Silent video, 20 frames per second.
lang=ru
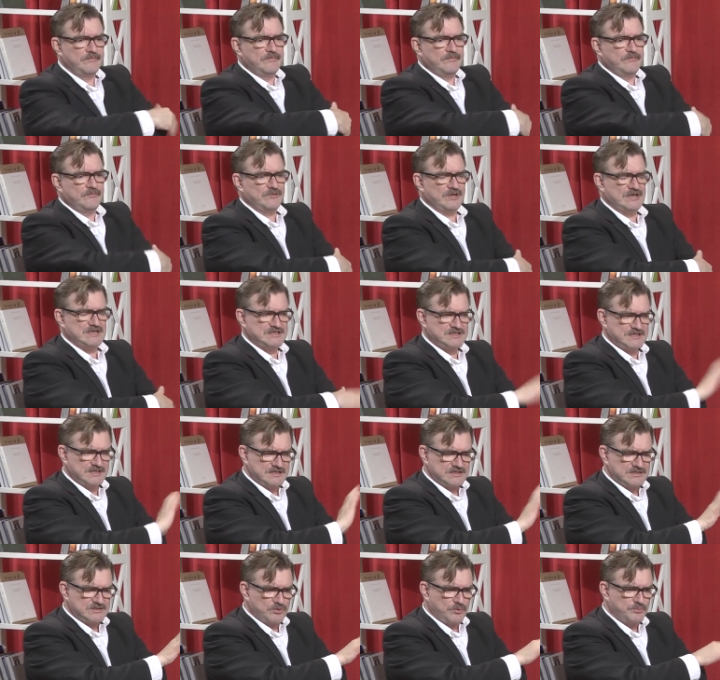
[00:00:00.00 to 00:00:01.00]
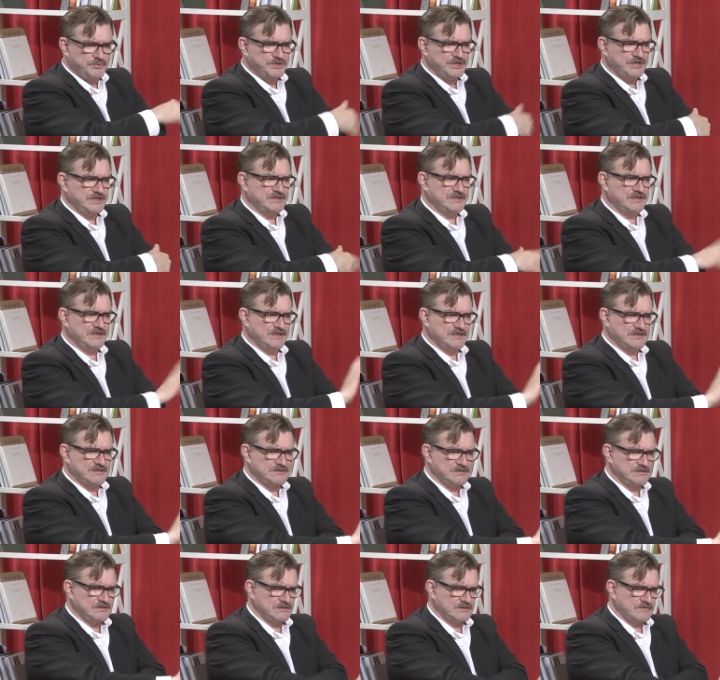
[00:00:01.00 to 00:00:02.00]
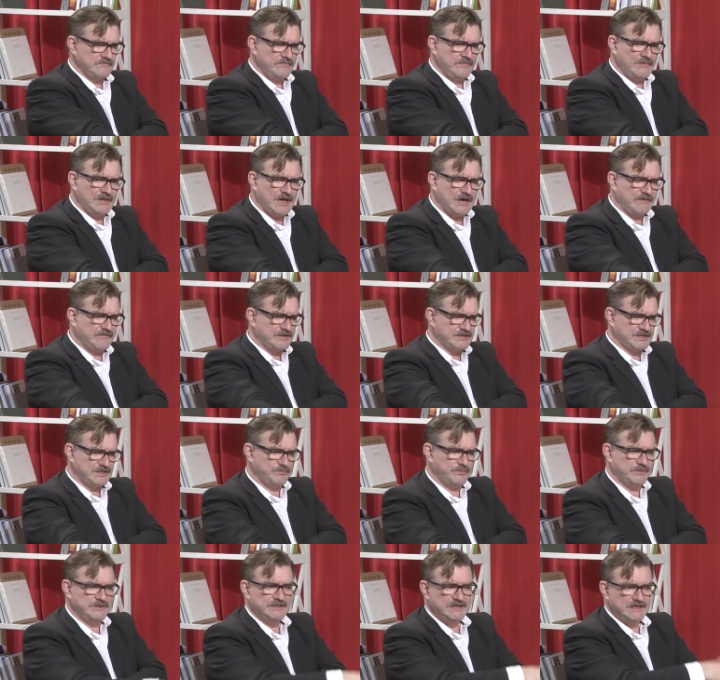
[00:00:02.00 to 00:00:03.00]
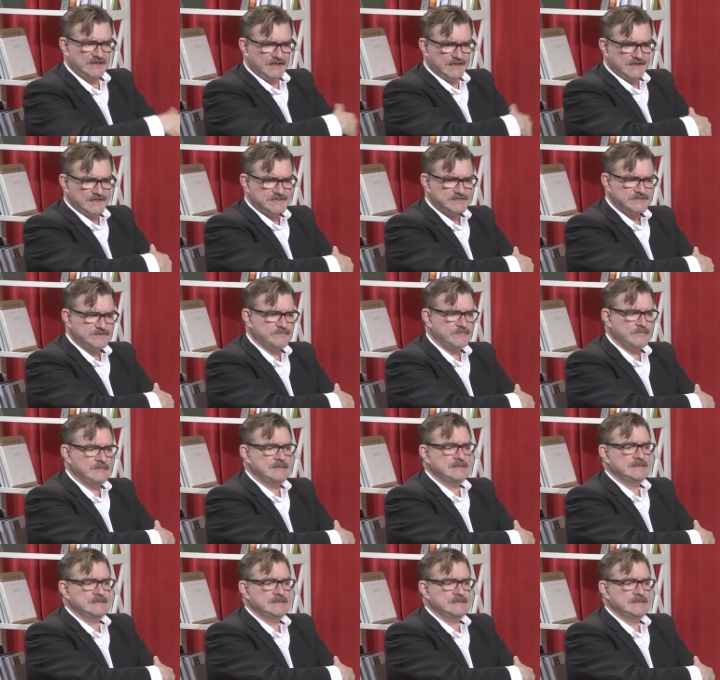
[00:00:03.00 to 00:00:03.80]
у нас есть общие интересы, а в это мы не лезем.